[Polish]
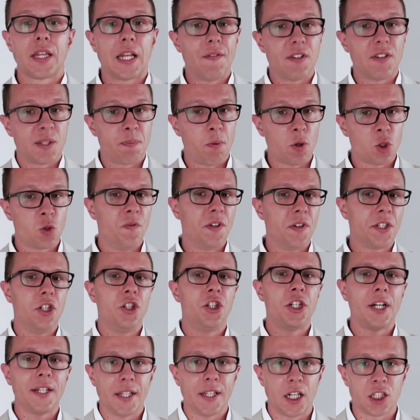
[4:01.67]
Nawet sposób w jaki
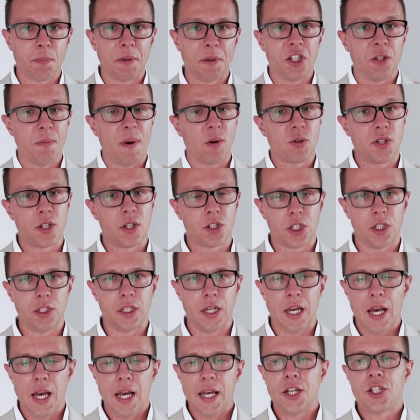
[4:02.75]
siadasz będzie miał znaczenie.
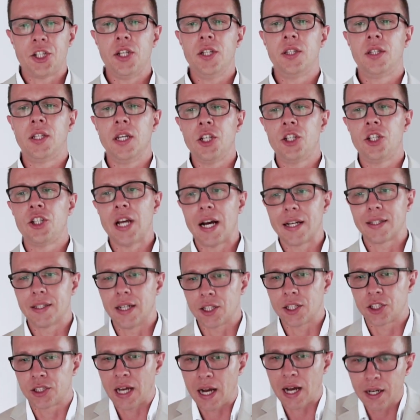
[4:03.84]
Jeżeli ty
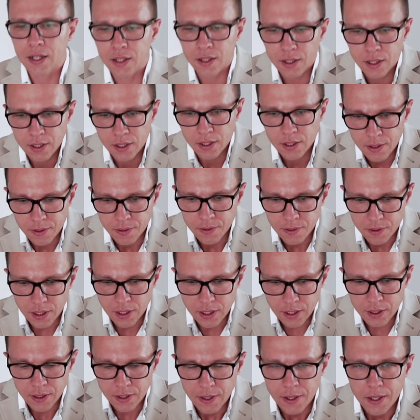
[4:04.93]
siadasz, tak,
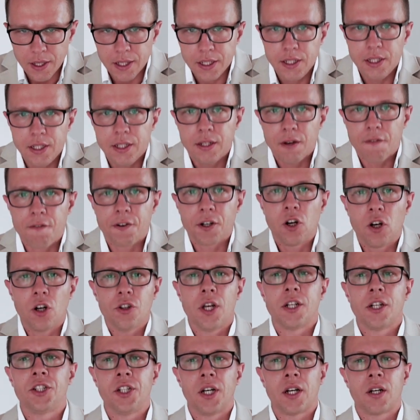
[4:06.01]
tak, i
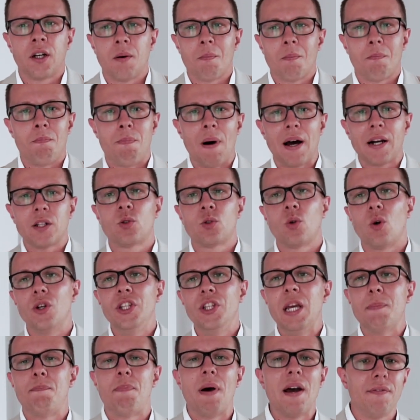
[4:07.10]
wyglądasz jak bardzo
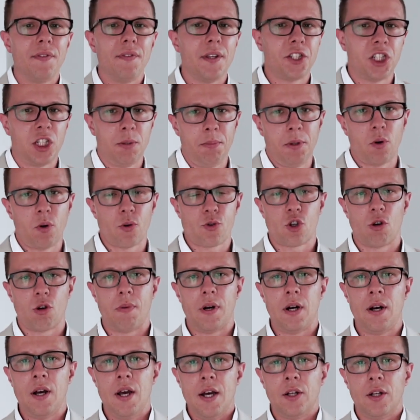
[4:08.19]
niepewna siebie
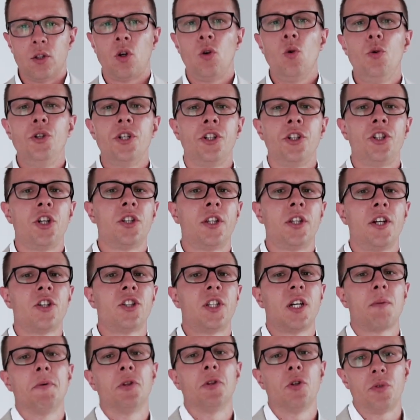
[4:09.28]
osoba, to ludzie cię też
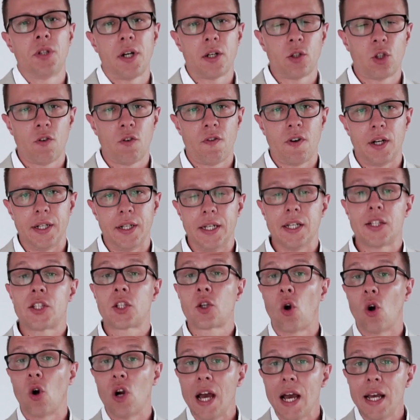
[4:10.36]
tak będą traktowali. Z
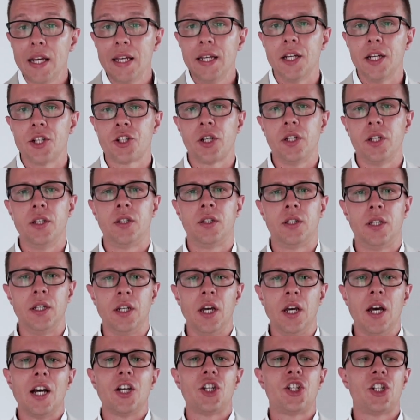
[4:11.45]
kolei, jeżeli
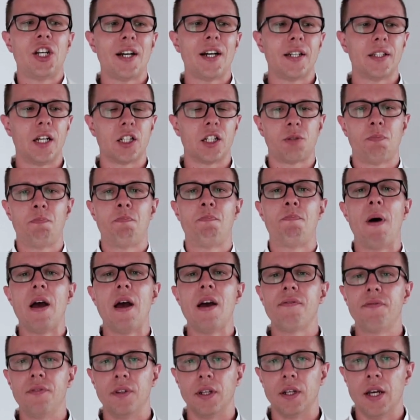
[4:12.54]
ty siadasz
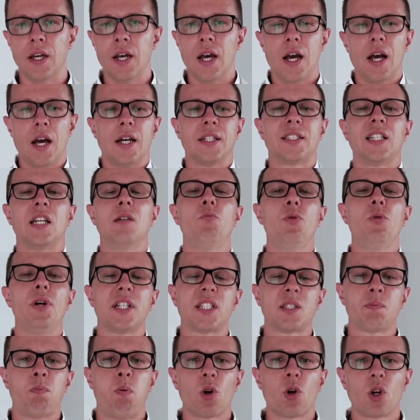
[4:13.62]
pewny, zajmujesz
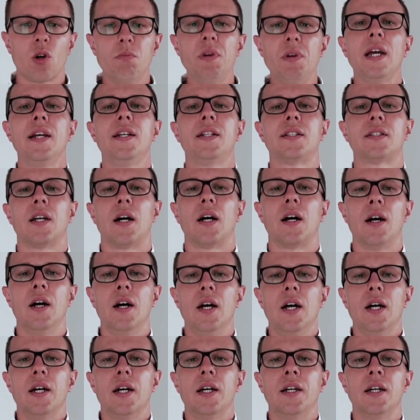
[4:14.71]
sporo miejsca,
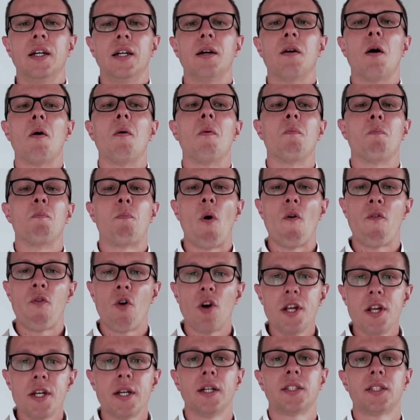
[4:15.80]
yy,
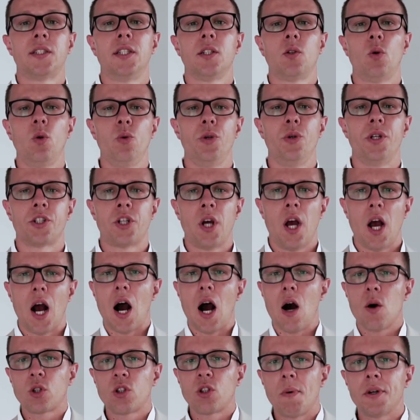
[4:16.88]
powoli gestykulujesz,
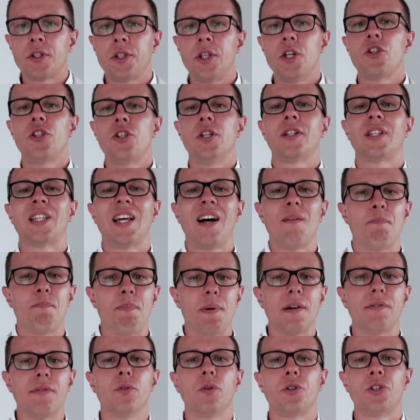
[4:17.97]
automatycznie ta
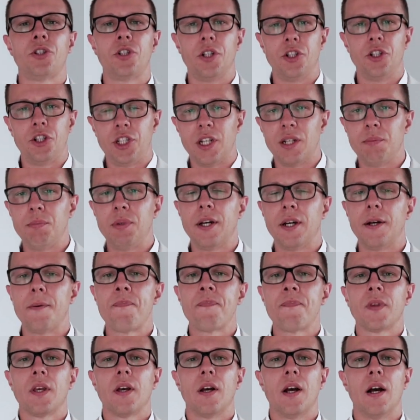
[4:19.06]
pewność siebie
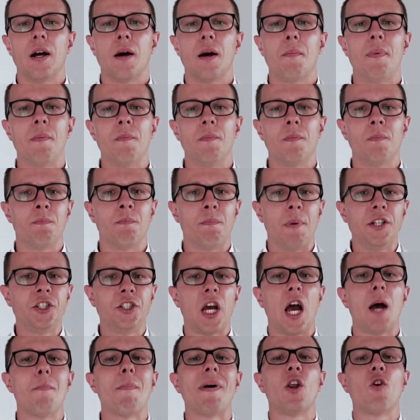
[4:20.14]
e,
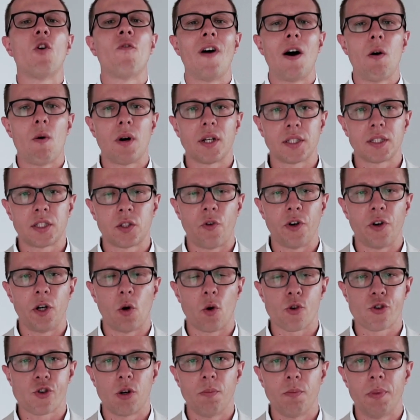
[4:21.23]
będzie emanowała z Twojej
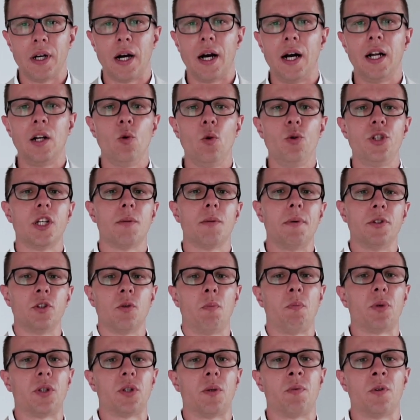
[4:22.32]
osoby, a ludzie
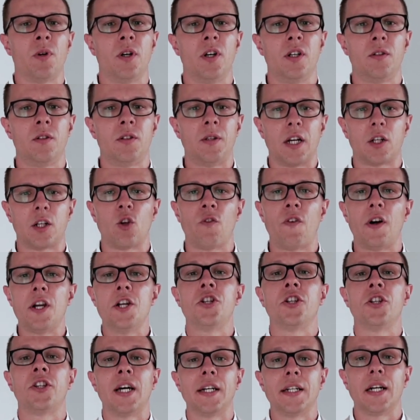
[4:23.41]
będą e, traktowali
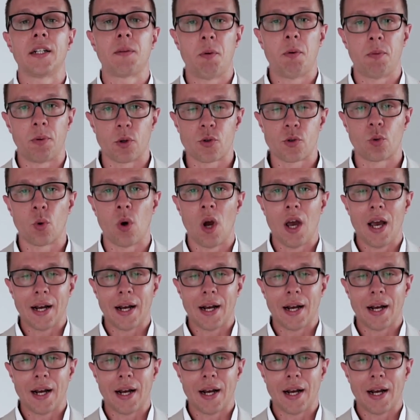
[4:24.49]
Cię tak, jak po prostu